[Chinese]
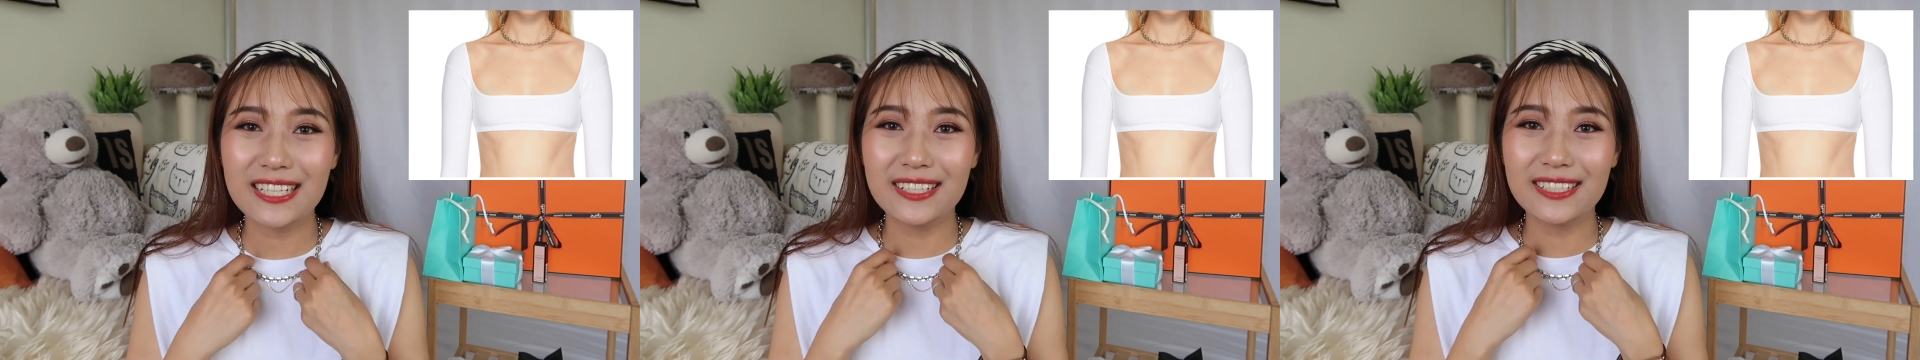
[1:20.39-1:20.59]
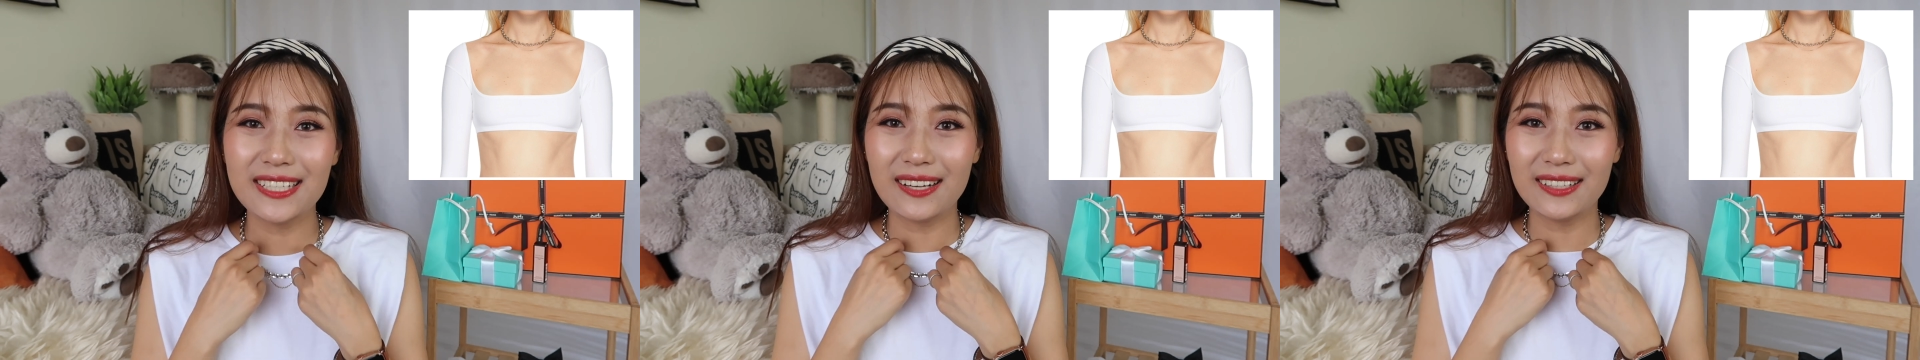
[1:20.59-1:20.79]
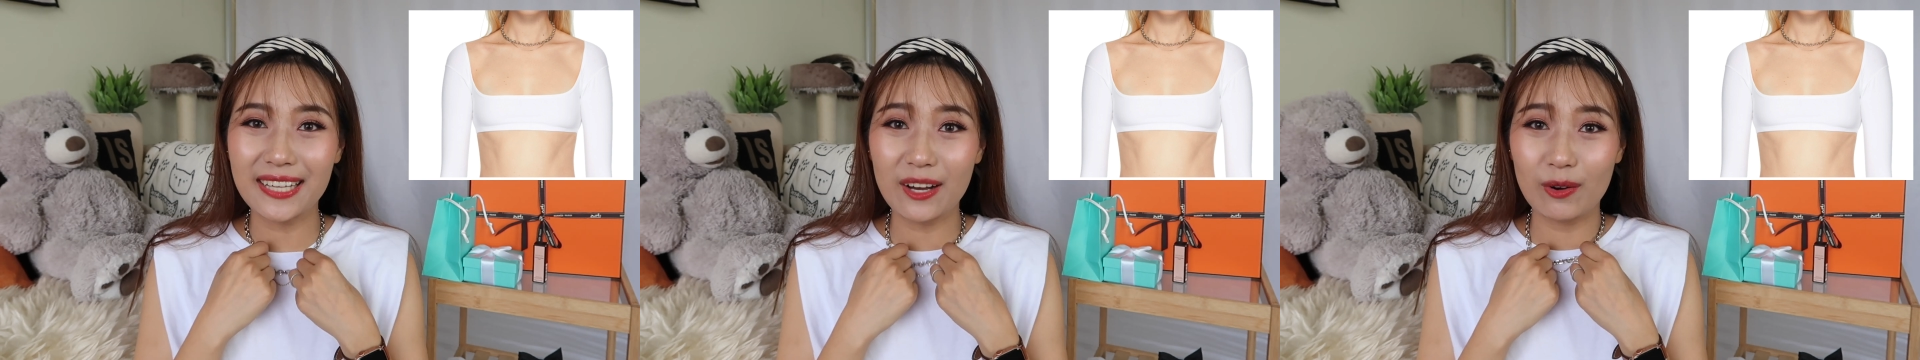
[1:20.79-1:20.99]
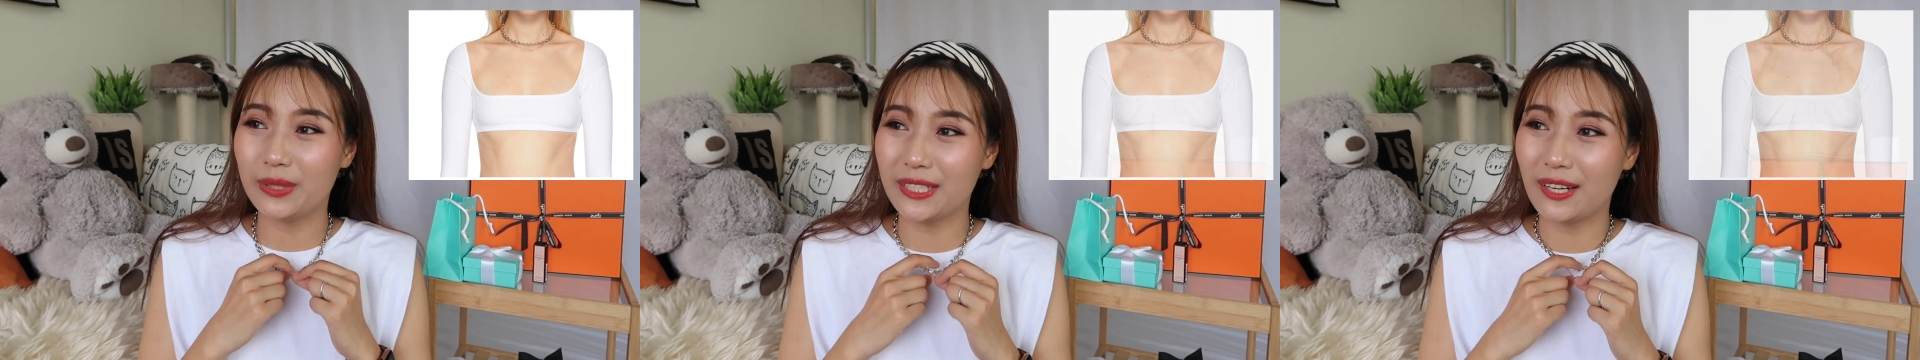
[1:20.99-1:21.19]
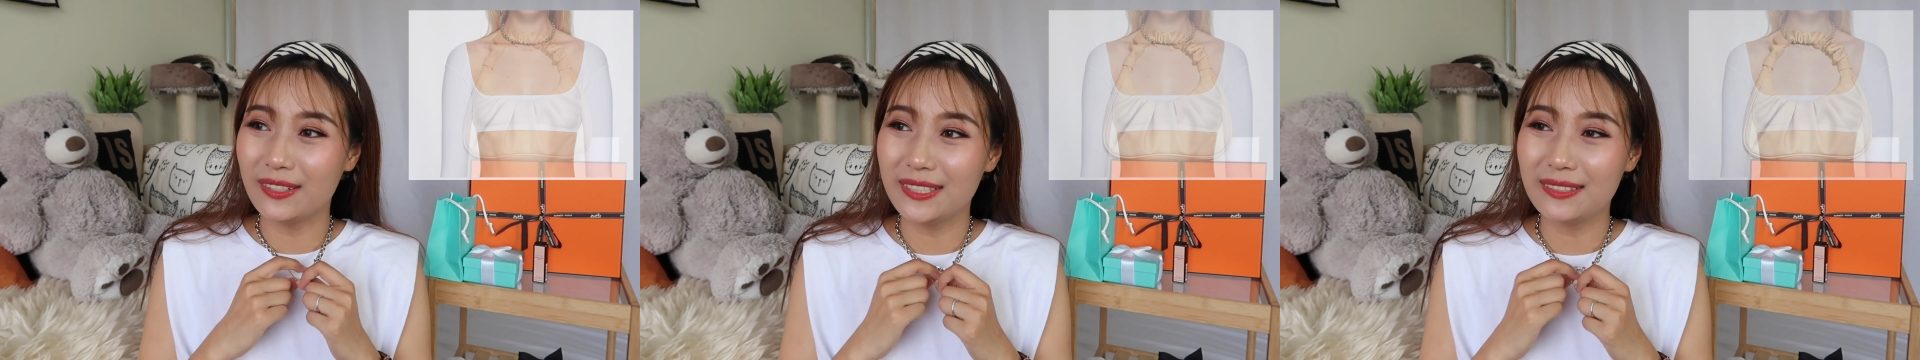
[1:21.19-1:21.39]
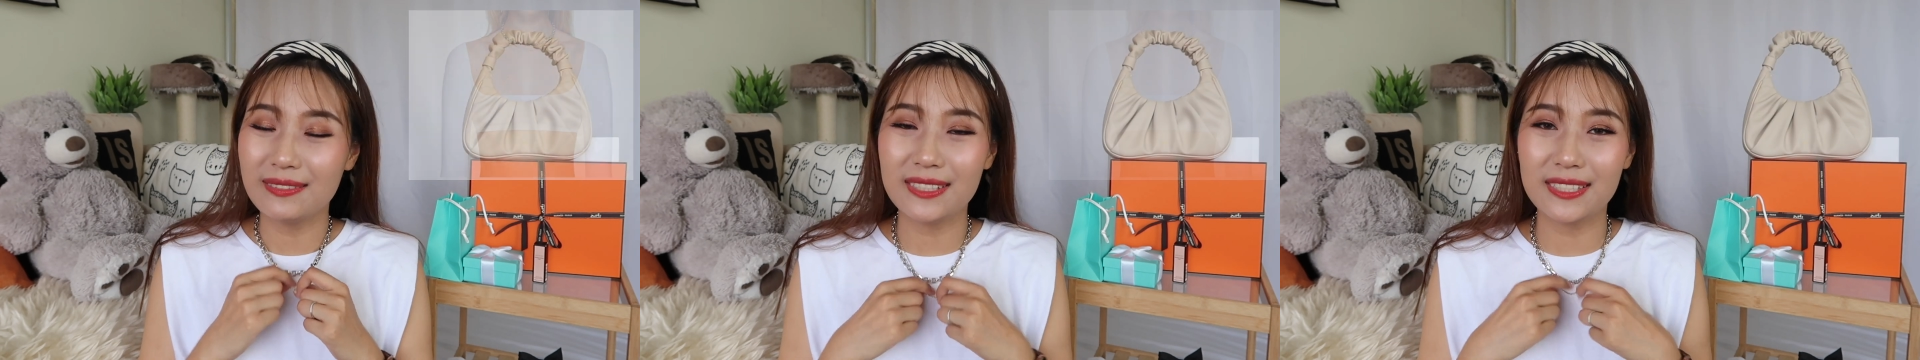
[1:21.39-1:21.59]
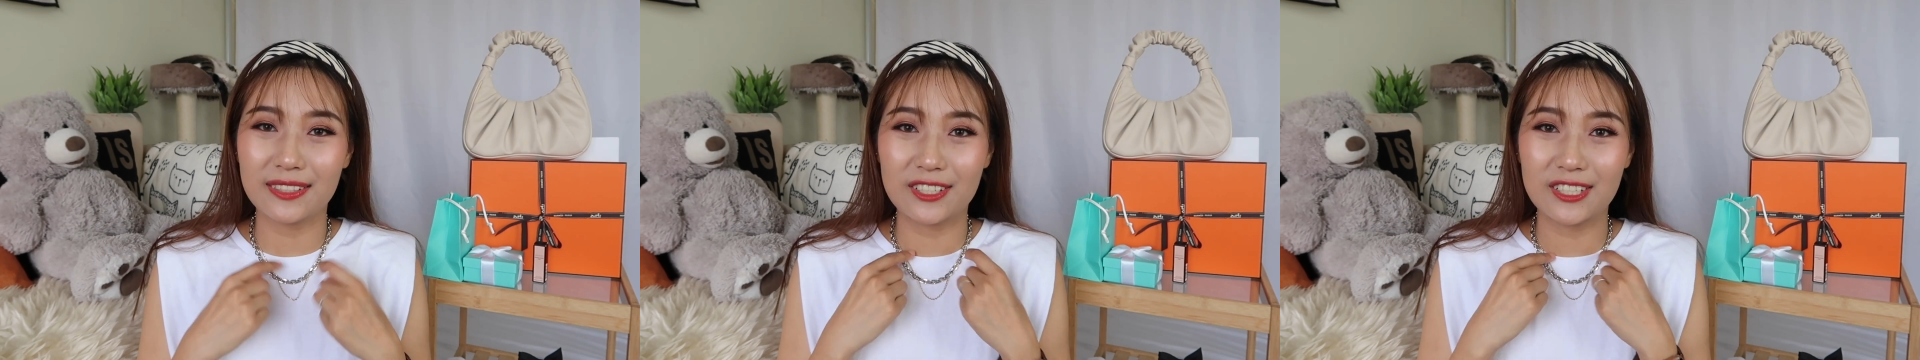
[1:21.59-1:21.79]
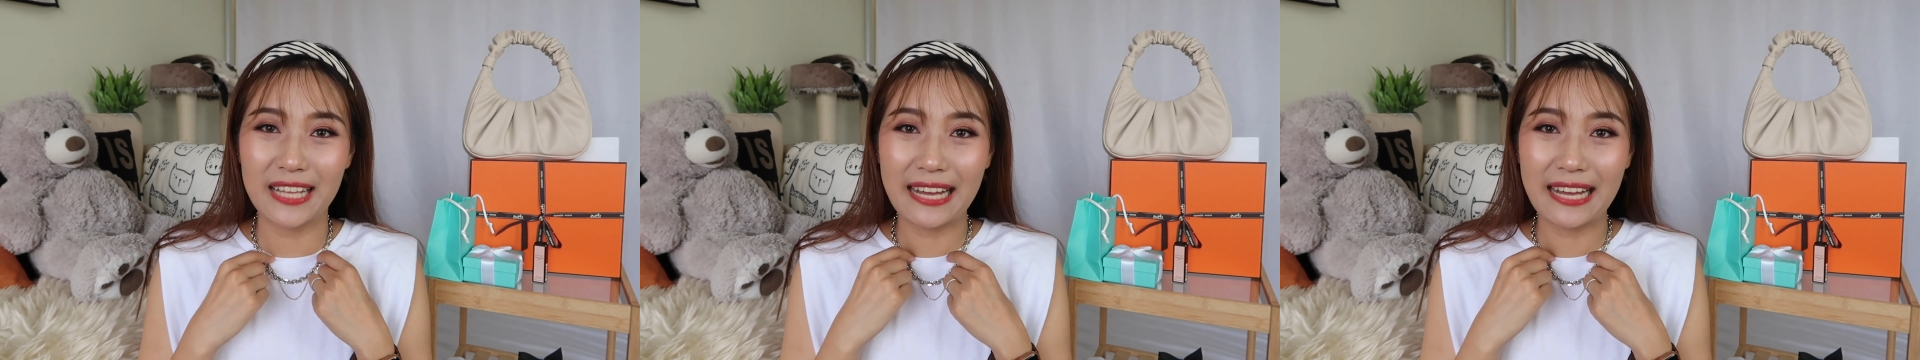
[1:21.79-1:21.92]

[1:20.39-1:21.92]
这个项链比较惊喜的是